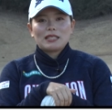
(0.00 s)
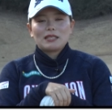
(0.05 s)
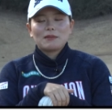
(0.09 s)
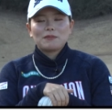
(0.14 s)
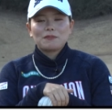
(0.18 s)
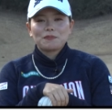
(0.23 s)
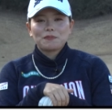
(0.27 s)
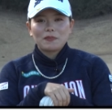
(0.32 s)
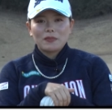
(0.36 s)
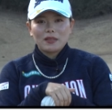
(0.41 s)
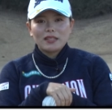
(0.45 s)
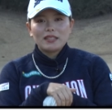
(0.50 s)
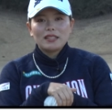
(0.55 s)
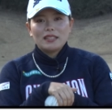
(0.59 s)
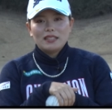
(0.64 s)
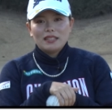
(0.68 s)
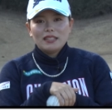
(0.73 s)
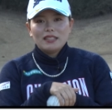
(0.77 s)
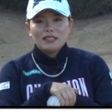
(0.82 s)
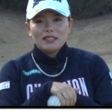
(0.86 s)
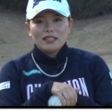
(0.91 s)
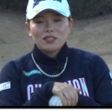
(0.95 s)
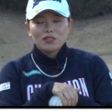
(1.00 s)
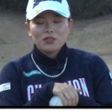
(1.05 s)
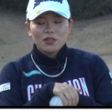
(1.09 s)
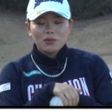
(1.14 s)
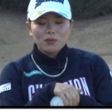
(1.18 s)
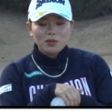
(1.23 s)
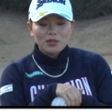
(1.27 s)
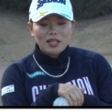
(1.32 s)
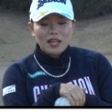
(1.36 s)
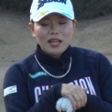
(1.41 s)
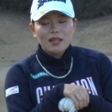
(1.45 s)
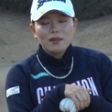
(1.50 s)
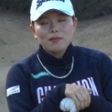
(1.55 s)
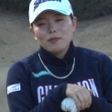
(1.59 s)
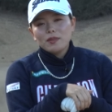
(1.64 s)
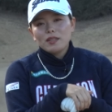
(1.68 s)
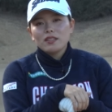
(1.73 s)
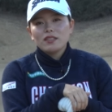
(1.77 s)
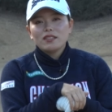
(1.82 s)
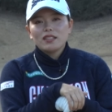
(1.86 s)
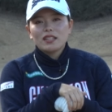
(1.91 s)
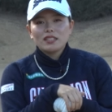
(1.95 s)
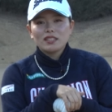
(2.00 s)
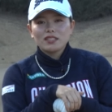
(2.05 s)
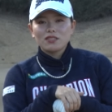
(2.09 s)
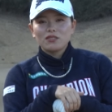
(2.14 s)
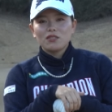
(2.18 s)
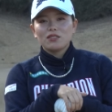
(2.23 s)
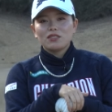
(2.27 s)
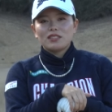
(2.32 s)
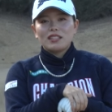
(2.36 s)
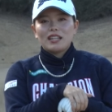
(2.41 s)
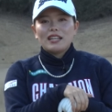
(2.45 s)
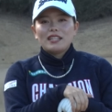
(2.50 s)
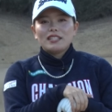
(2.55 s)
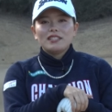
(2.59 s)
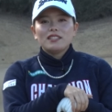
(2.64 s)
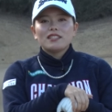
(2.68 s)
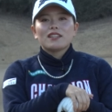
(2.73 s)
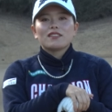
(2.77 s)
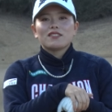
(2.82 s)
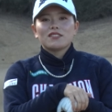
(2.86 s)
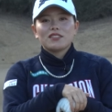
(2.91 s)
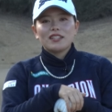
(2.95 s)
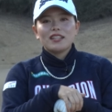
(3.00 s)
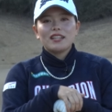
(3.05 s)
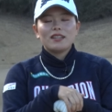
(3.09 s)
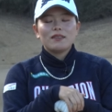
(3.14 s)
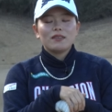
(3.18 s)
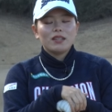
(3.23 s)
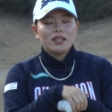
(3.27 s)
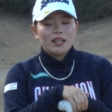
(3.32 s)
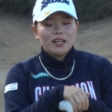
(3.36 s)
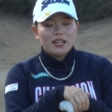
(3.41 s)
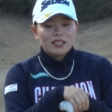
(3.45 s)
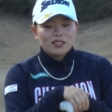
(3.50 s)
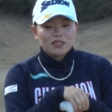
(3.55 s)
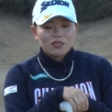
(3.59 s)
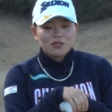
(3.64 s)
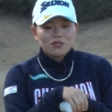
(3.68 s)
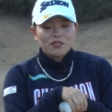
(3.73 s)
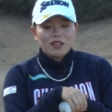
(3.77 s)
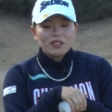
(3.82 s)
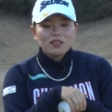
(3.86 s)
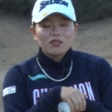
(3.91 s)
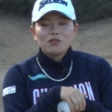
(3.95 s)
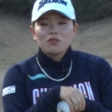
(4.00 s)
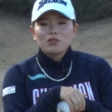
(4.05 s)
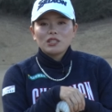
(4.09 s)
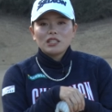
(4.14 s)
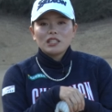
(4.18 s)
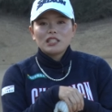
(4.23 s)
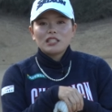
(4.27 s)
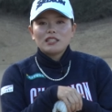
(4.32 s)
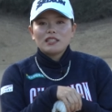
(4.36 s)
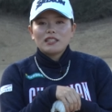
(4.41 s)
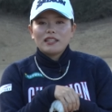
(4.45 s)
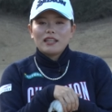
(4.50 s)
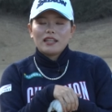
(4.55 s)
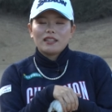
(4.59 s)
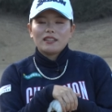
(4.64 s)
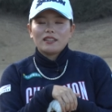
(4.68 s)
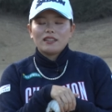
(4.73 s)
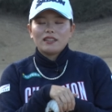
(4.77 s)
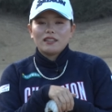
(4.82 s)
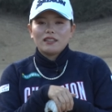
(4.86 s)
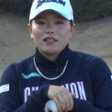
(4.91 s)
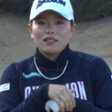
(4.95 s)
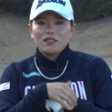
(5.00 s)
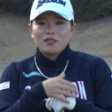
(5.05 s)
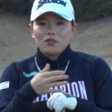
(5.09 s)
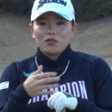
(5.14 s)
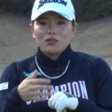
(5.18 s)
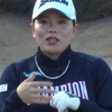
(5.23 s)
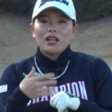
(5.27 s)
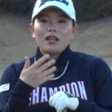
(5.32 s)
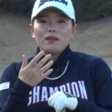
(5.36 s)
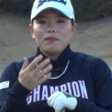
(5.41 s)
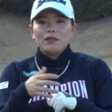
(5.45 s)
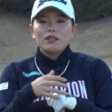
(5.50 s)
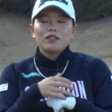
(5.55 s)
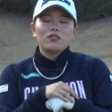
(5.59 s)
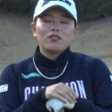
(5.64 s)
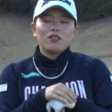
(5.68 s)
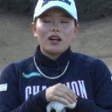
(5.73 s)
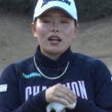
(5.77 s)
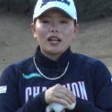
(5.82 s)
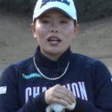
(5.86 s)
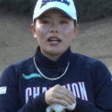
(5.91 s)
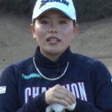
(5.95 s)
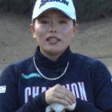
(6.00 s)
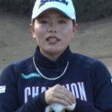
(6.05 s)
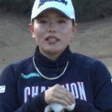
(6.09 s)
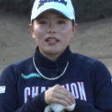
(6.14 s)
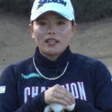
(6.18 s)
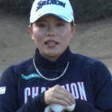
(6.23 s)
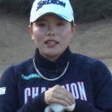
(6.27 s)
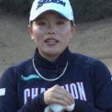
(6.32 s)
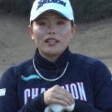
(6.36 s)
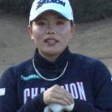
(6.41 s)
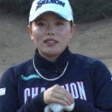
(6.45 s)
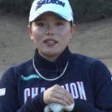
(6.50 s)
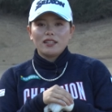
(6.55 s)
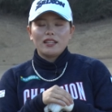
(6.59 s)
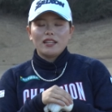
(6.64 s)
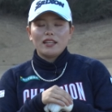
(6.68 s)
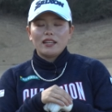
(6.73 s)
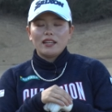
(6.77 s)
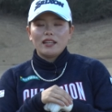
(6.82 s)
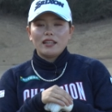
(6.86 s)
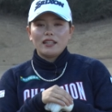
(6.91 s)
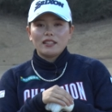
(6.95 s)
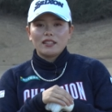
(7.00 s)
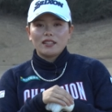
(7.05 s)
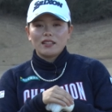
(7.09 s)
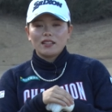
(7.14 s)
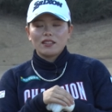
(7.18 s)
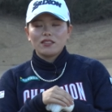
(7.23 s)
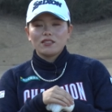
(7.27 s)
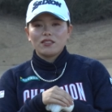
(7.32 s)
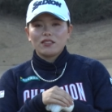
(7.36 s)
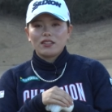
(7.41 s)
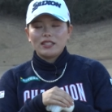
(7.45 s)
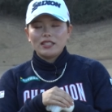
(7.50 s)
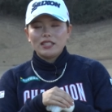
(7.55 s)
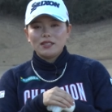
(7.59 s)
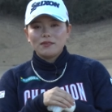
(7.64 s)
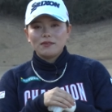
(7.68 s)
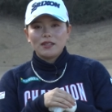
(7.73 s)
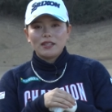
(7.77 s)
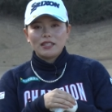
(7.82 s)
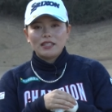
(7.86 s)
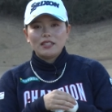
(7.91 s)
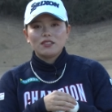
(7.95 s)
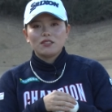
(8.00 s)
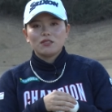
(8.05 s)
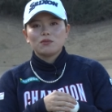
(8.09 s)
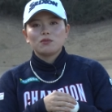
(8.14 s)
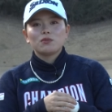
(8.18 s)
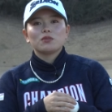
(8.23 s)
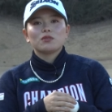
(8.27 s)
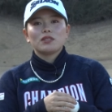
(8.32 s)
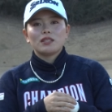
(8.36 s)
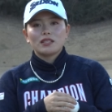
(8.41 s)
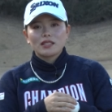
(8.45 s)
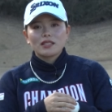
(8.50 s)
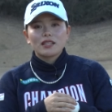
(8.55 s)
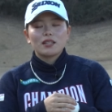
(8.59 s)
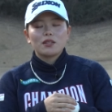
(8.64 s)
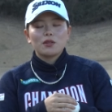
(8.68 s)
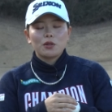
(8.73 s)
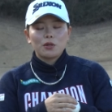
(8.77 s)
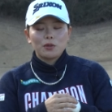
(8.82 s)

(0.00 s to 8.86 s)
すでそれもタイミングがすごく大事なのでそこはあのご自身でやこうタイミングを測りながらやっていただくのが一番いいと思うんですけ